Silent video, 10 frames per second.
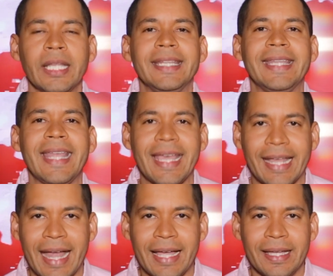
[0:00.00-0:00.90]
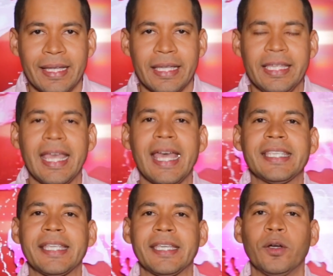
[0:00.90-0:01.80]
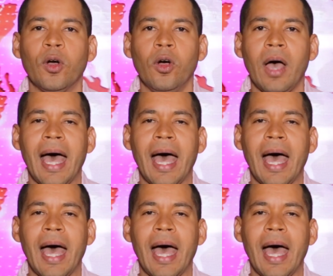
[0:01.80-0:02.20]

negra y ella llegó